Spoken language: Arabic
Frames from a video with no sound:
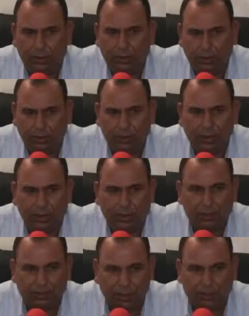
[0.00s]
بدون
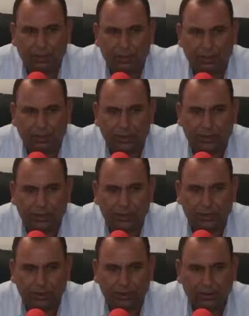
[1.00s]
شك ما عندناش شك
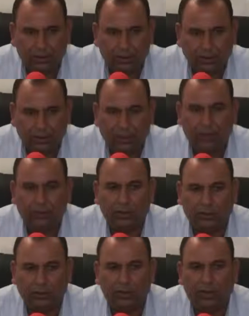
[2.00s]
لو
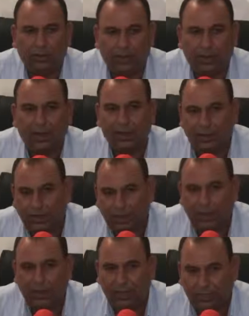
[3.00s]
تخرج لبرا
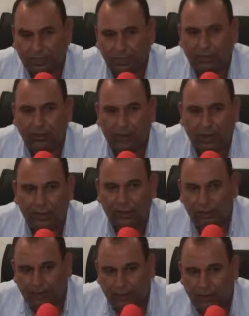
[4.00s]
الشارع تسول واحد
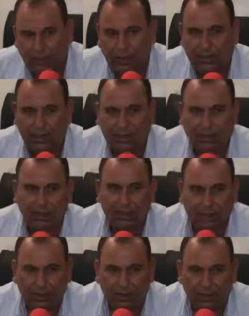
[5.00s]
يقول لك راه
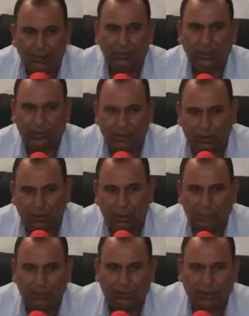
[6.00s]
البزيزي هو
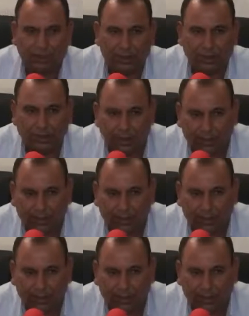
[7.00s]
اللي صفط هذاك